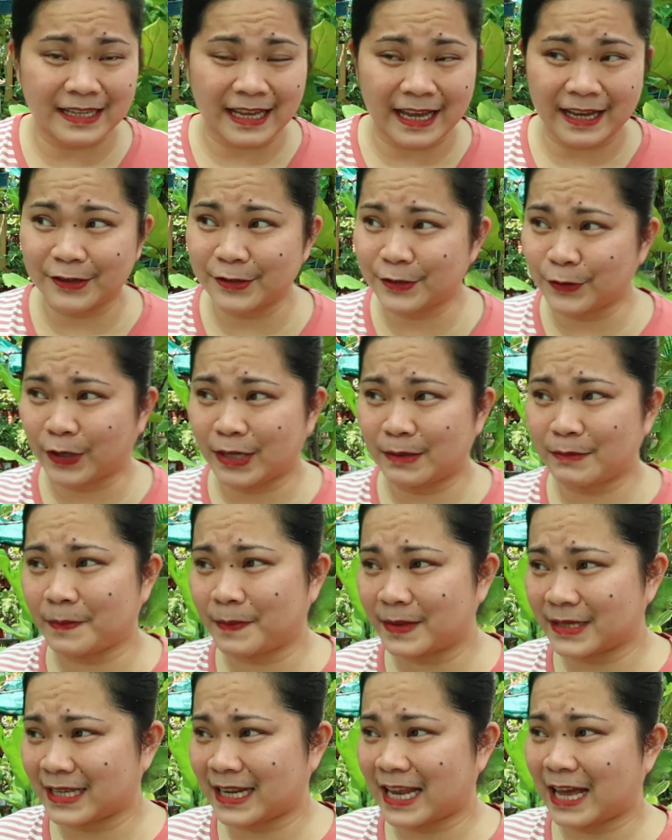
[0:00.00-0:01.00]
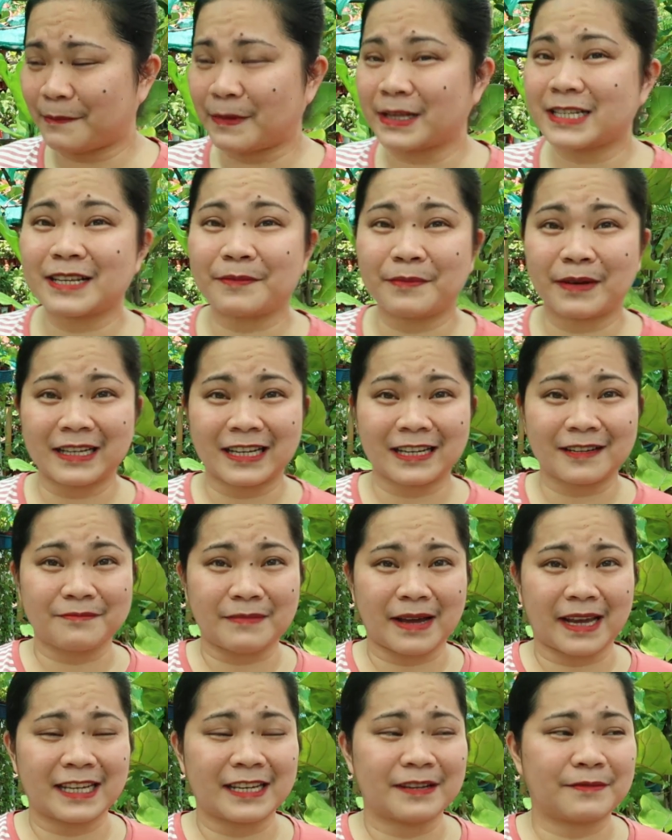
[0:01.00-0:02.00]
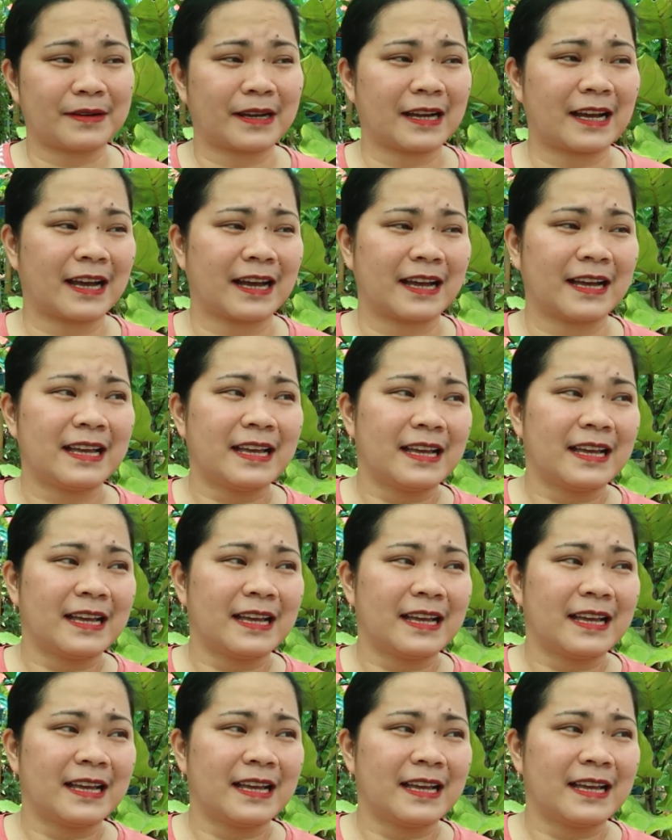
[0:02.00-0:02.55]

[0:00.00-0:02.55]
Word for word: Ah, gusto ko lang magpasalamat sa mga nag-mine ng mga